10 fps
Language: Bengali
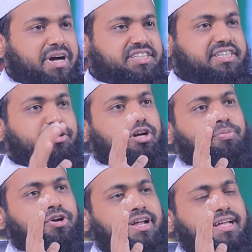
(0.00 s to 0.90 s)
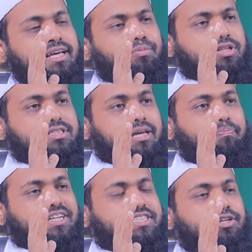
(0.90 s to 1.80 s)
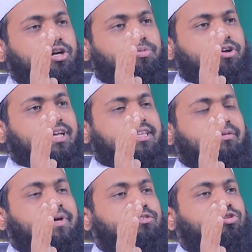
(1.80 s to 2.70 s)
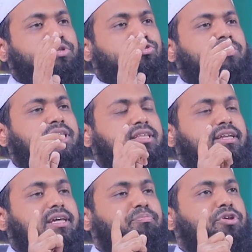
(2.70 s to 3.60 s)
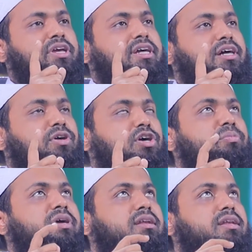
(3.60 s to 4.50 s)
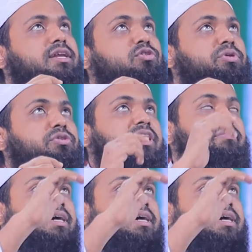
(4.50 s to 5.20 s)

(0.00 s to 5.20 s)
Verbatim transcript: পাঁচটি অপরাধ এবং যে পাঁচটি অপরাধের মাধ্যমে তোমাদেরকে পরীক্ষা করা হবে আল্লাহ নবী কয়